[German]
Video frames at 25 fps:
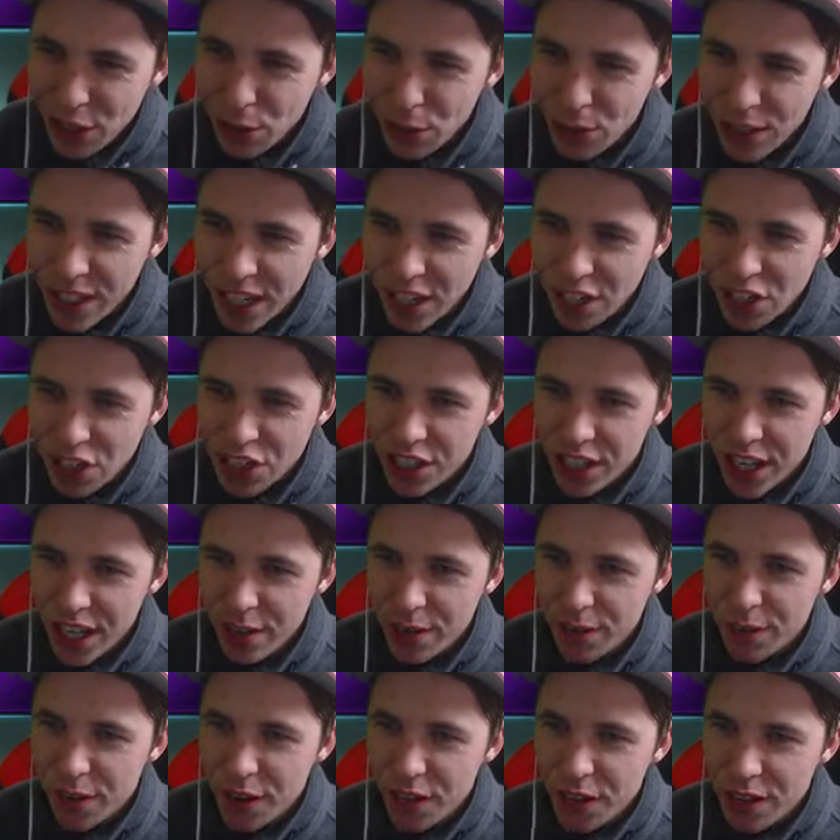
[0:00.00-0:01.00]
Kuta
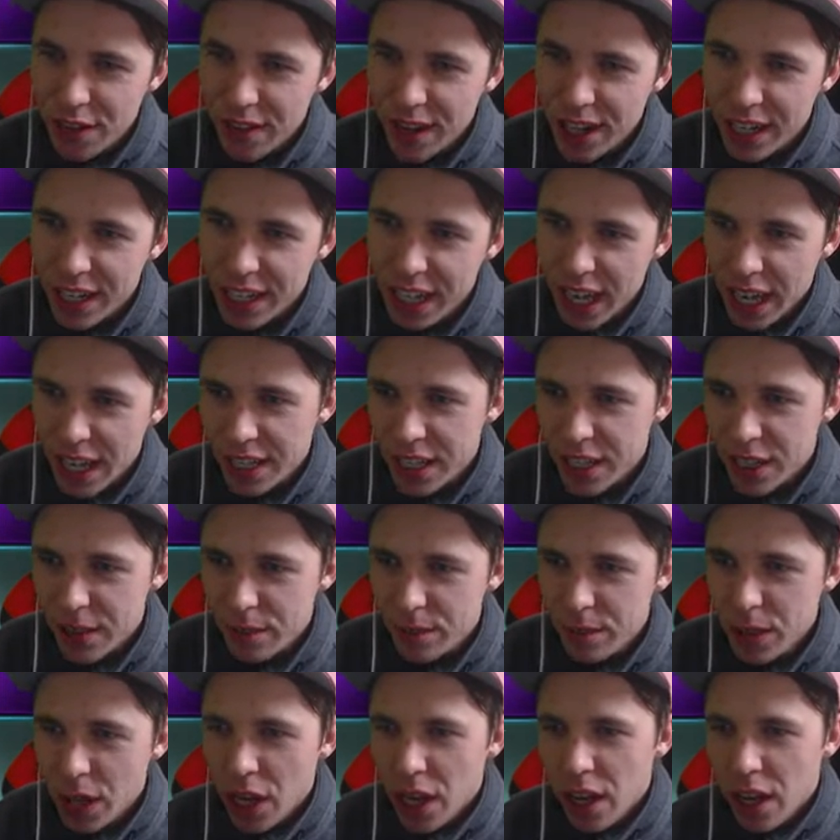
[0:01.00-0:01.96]
Schnellfeuer-Variante.